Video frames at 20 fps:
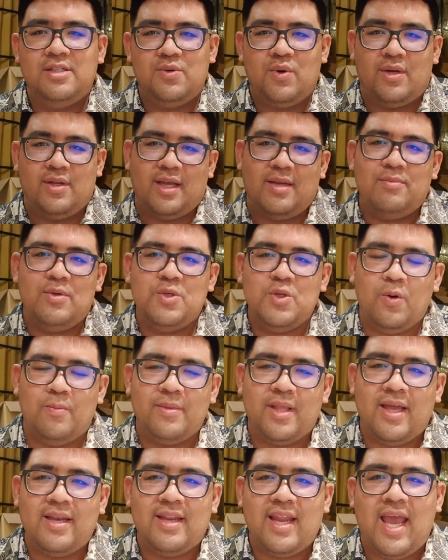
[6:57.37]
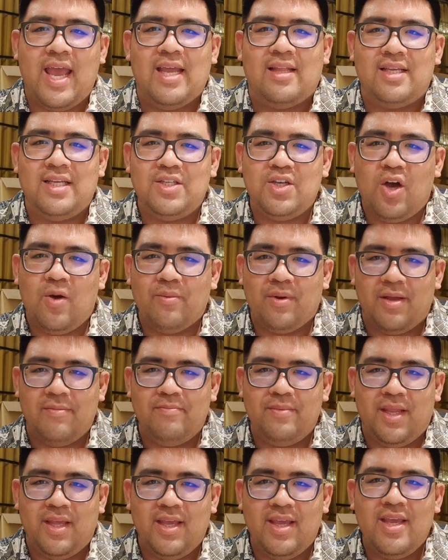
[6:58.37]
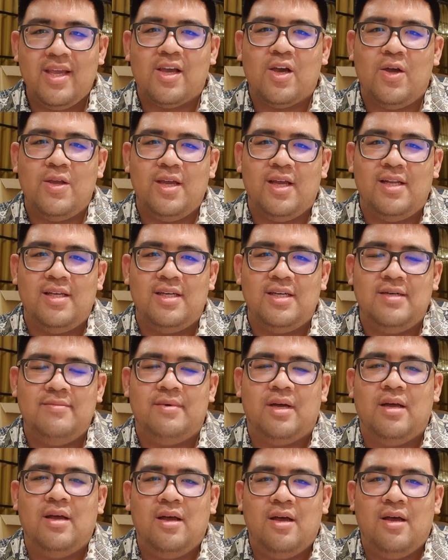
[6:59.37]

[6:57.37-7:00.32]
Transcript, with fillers: ส่วนท่านผู้ชมท่านไหนที่ชอบคลิปนี้ก็อย่าลืม